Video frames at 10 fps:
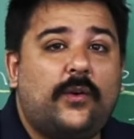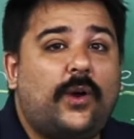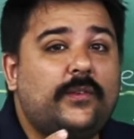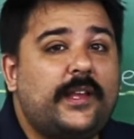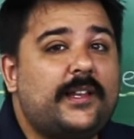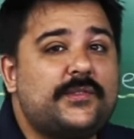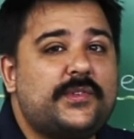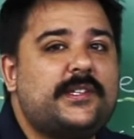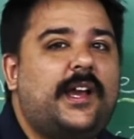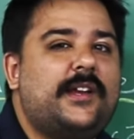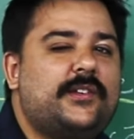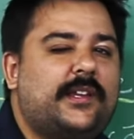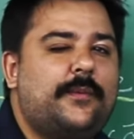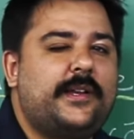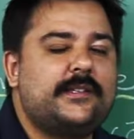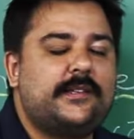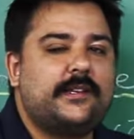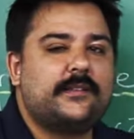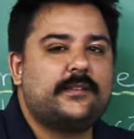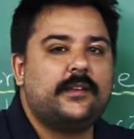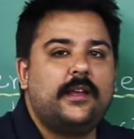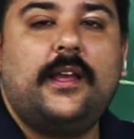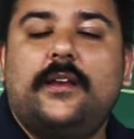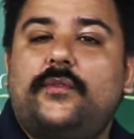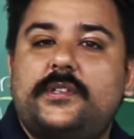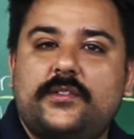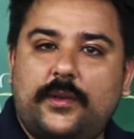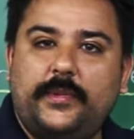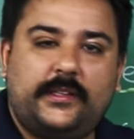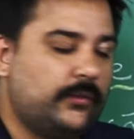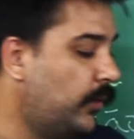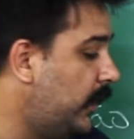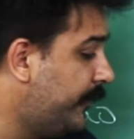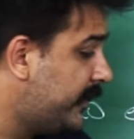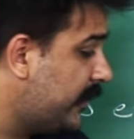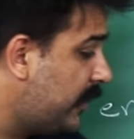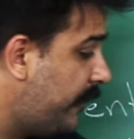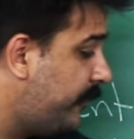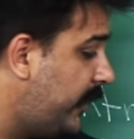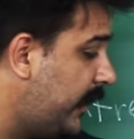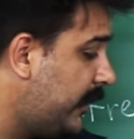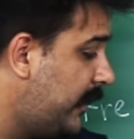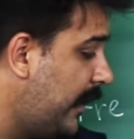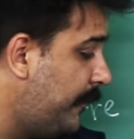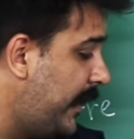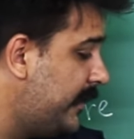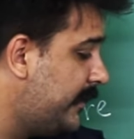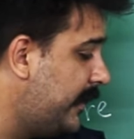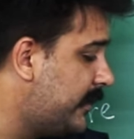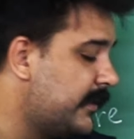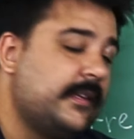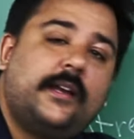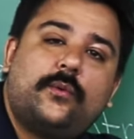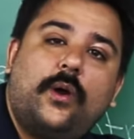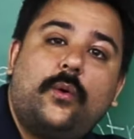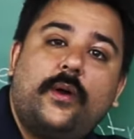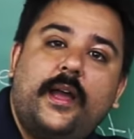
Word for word: Qual delas você acha que é a mais densa? Você já bateu no olho, você já vê que a mais densa seria qual?